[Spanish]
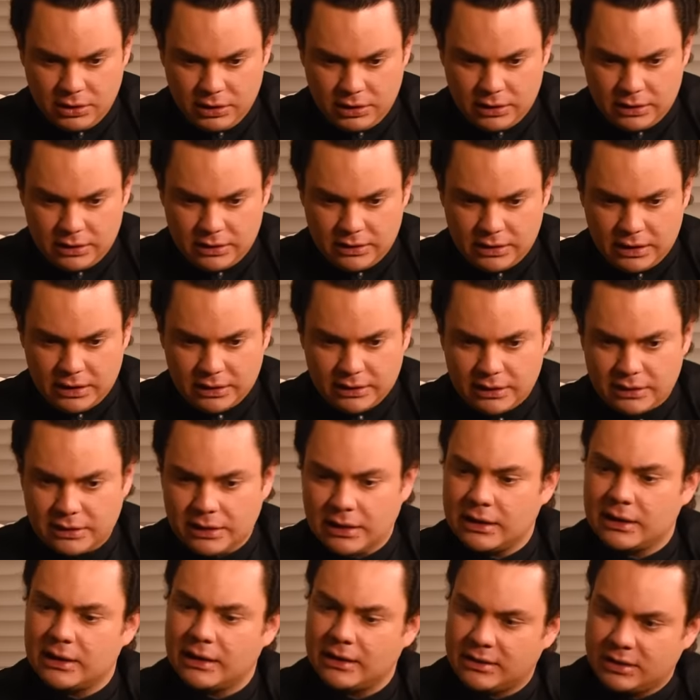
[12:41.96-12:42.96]
que de aquí en
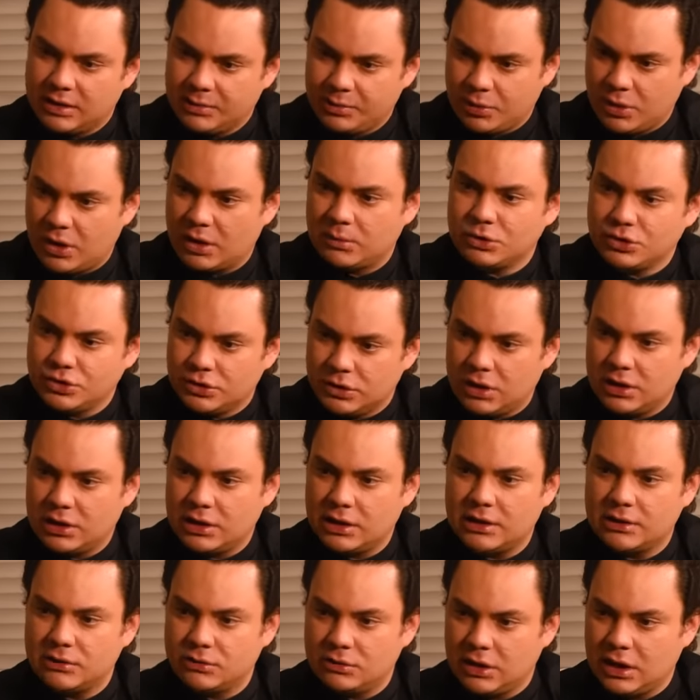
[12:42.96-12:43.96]
adelante podamos
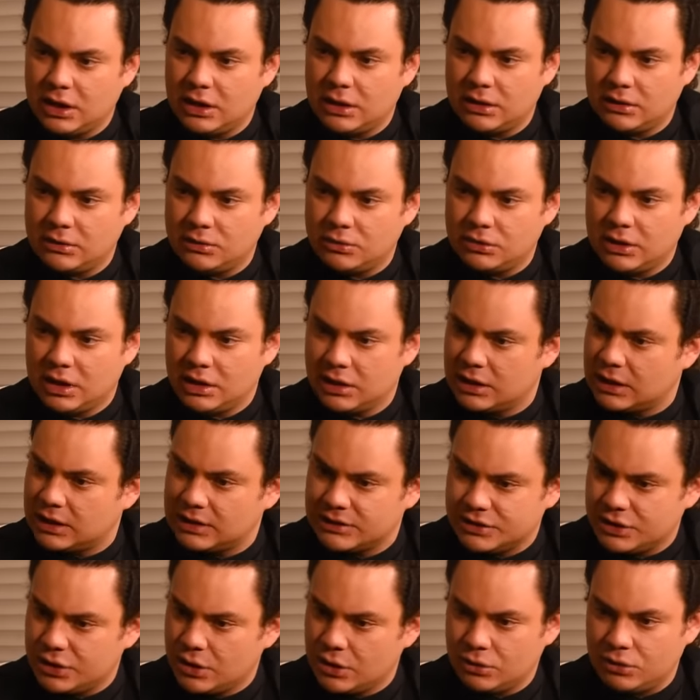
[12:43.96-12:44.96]
tener una,
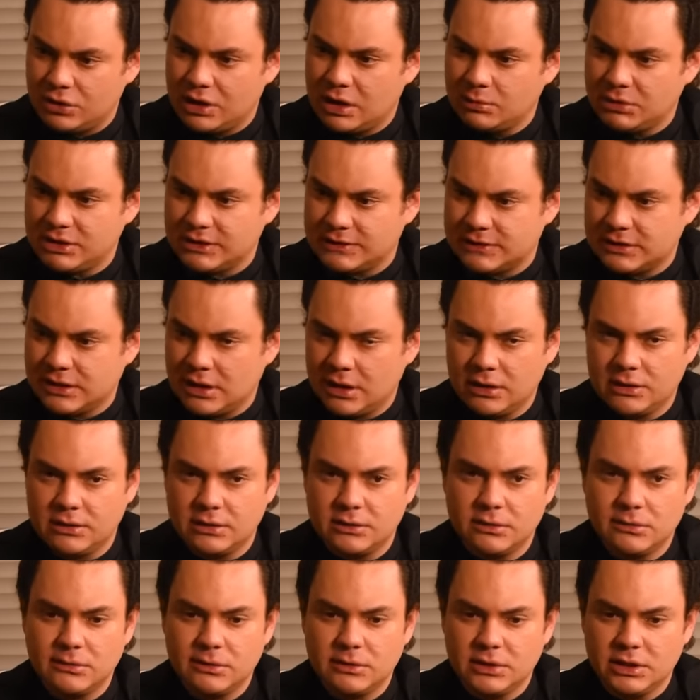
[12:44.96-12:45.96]
relación, una amistad.
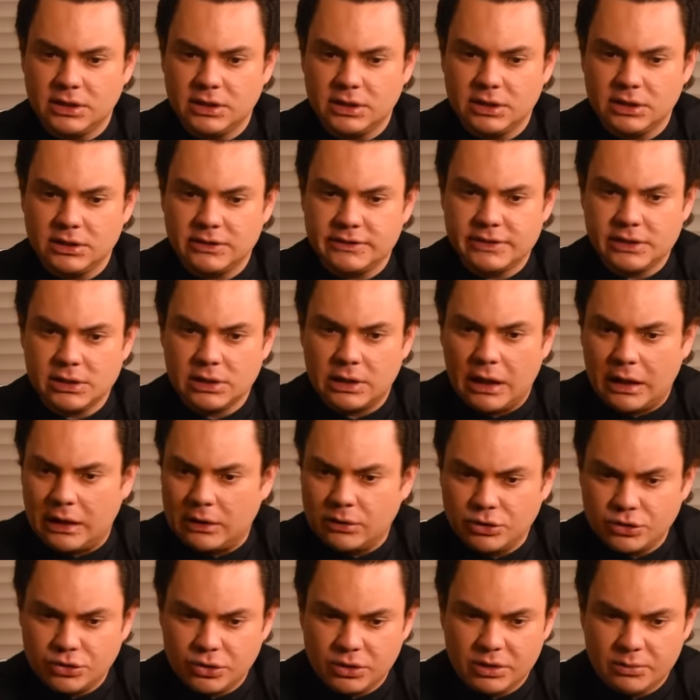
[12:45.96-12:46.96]
Y si en
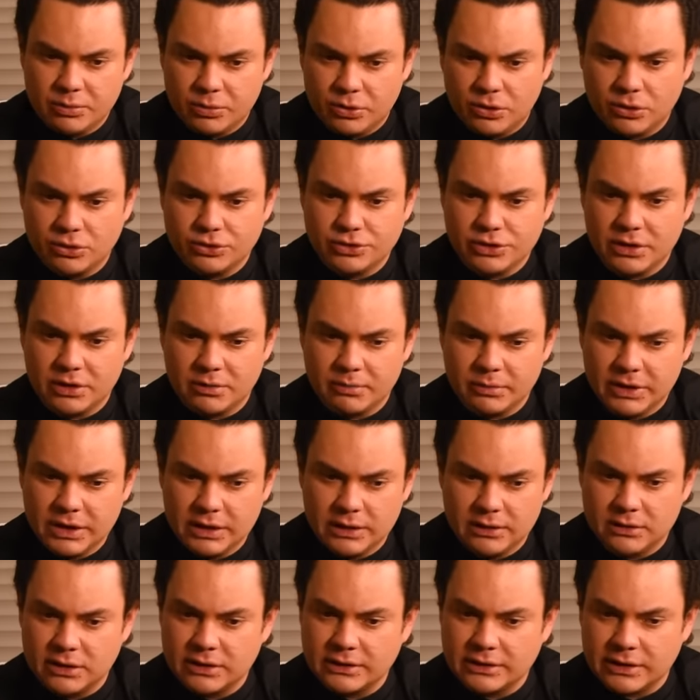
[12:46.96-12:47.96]
algo yo le puedo
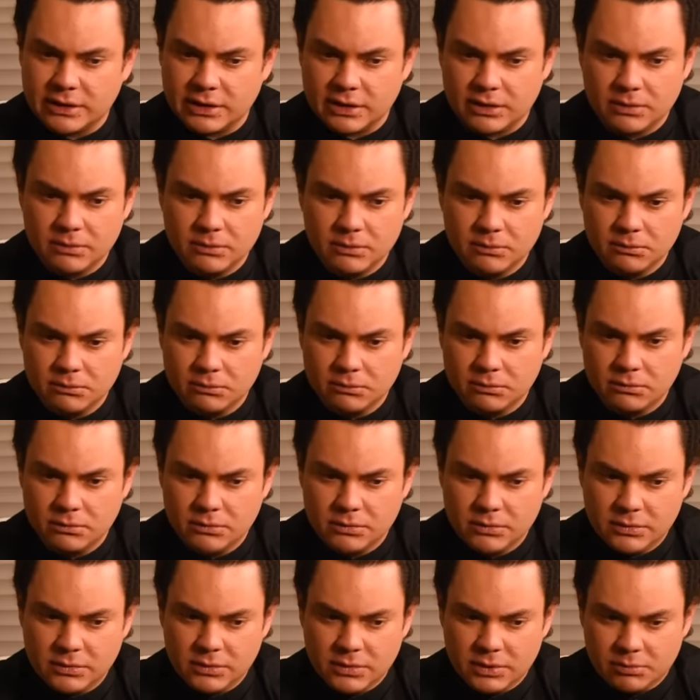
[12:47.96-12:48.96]
servir desde
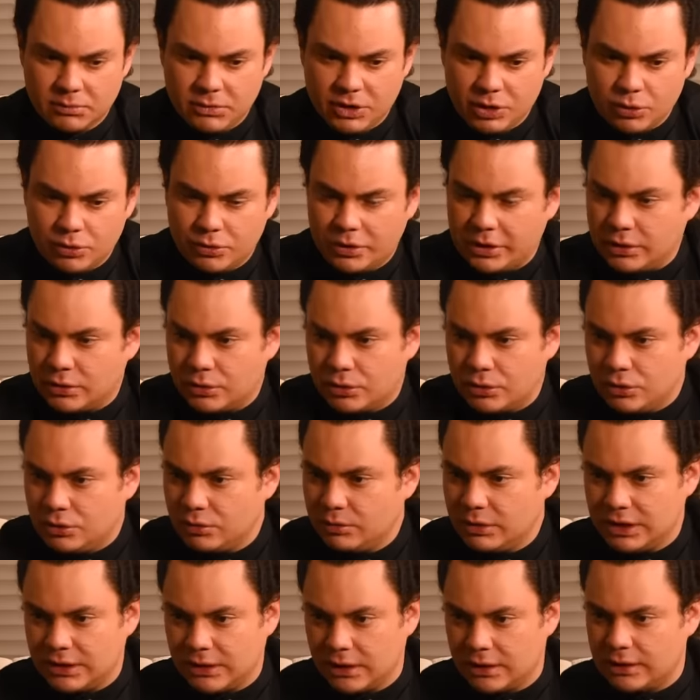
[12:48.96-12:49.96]
mi juventud,
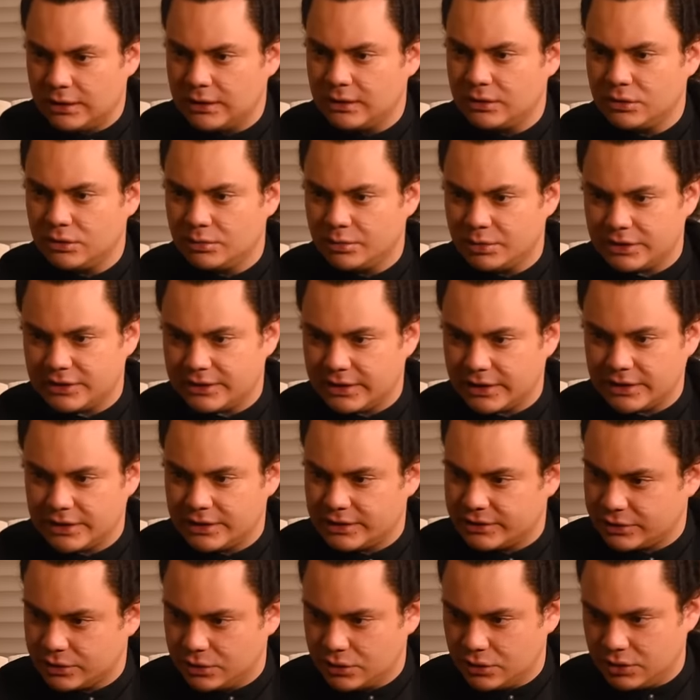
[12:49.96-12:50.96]
mi talento, pues
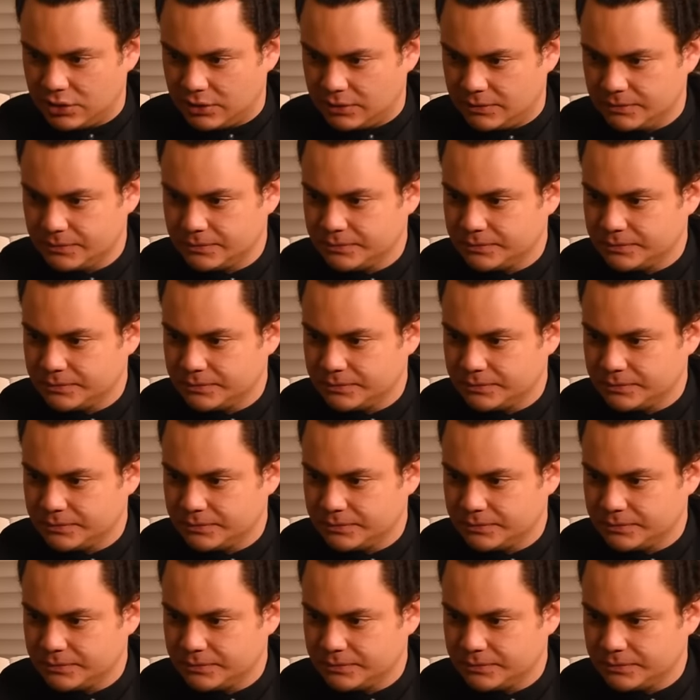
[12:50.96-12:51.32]
aquí estoy